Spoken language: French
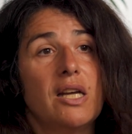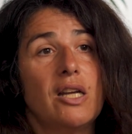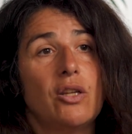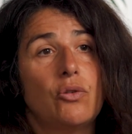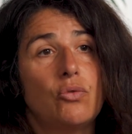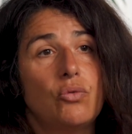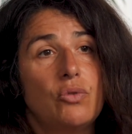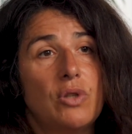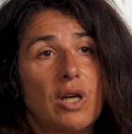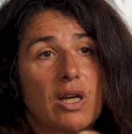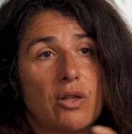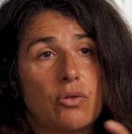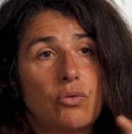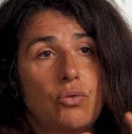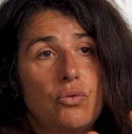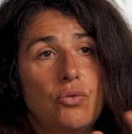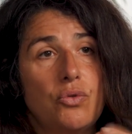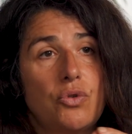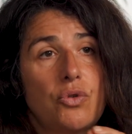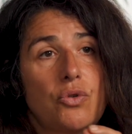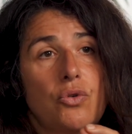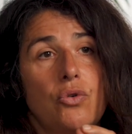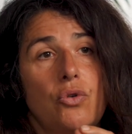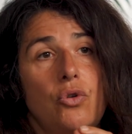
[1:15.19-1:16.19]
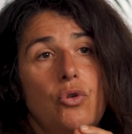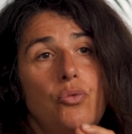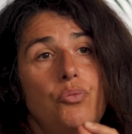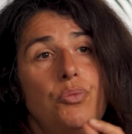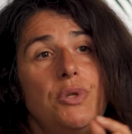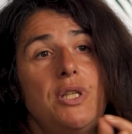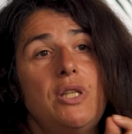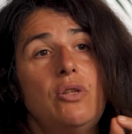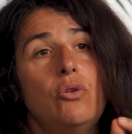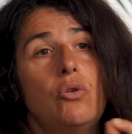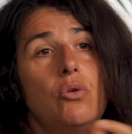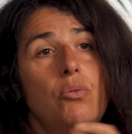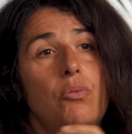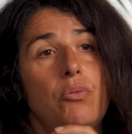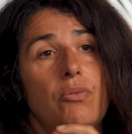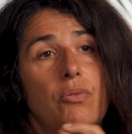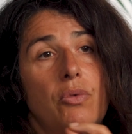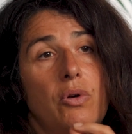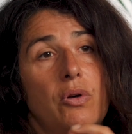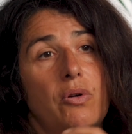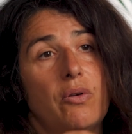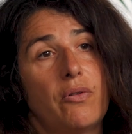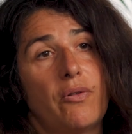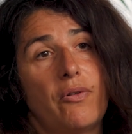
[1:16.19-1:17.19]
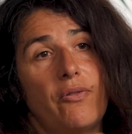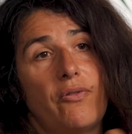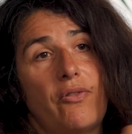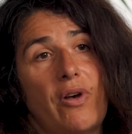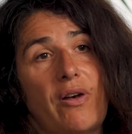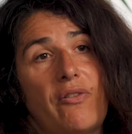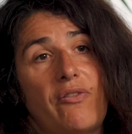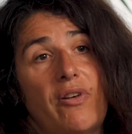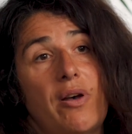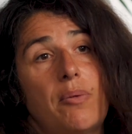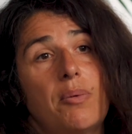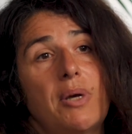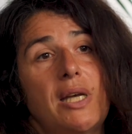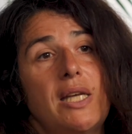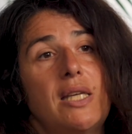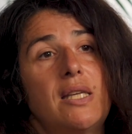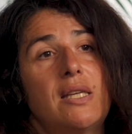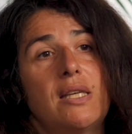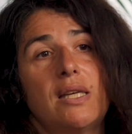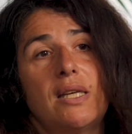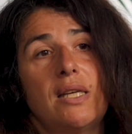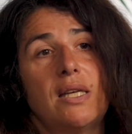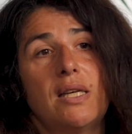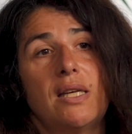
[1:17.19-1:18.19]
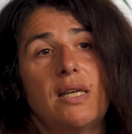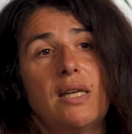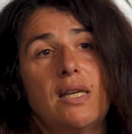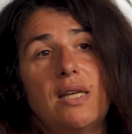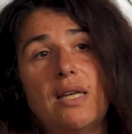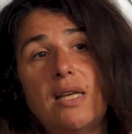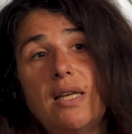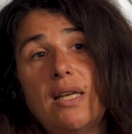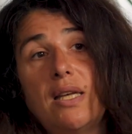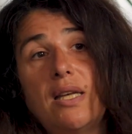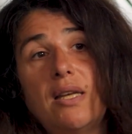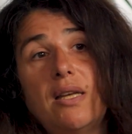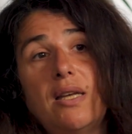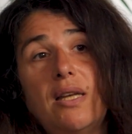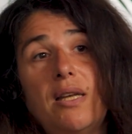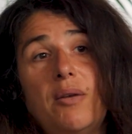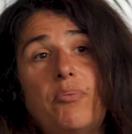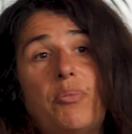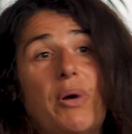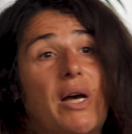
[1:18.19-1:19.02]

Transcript: Et tout d'un coup, ce que le binôme va fabriquer est,